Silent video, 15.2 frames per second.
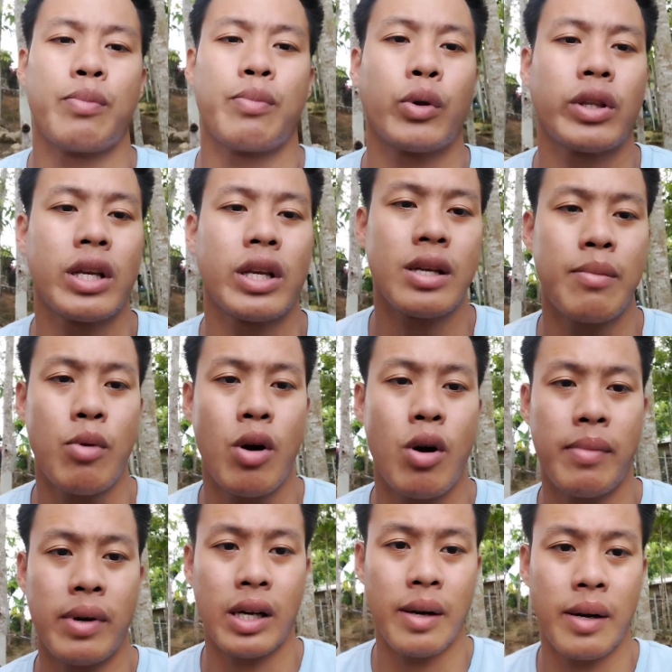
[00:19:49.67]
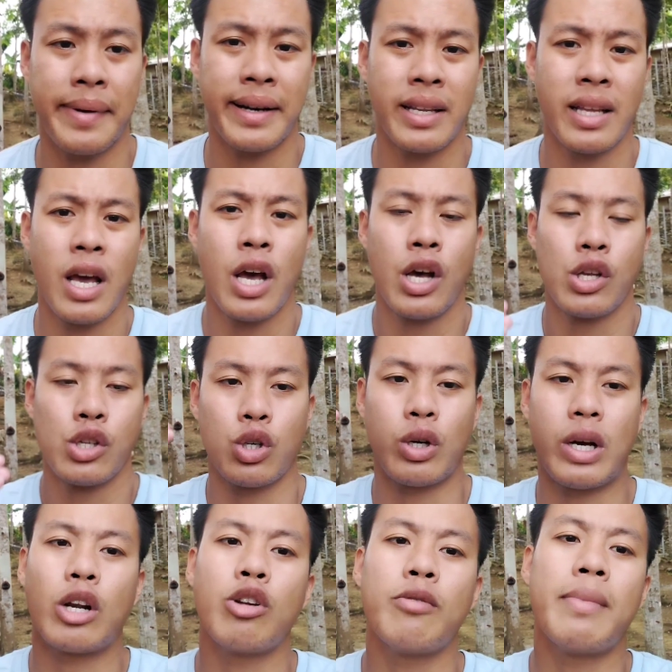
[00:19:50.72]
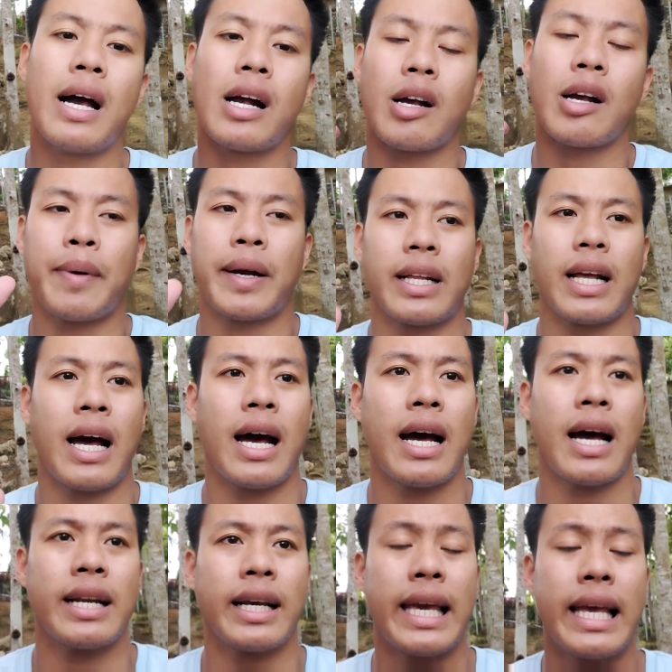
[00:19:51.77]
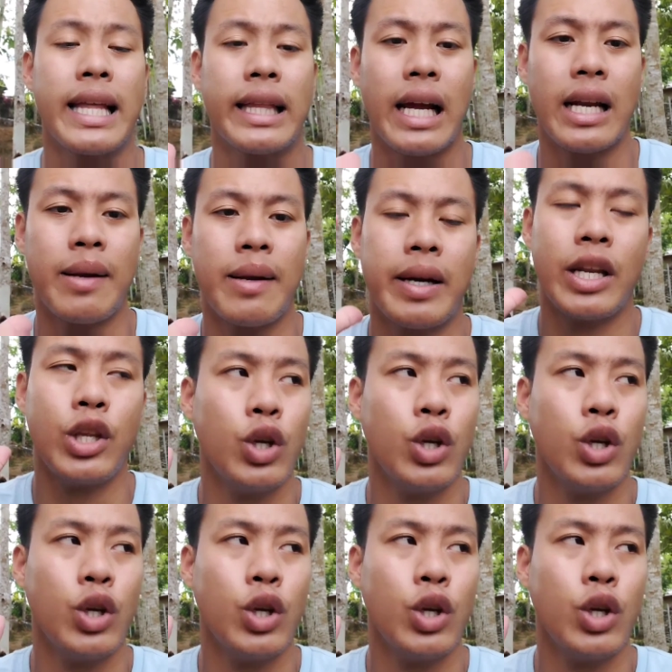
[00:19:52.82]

suporta sa mga mga kapart. So karon mga kapart, uh, nakita naman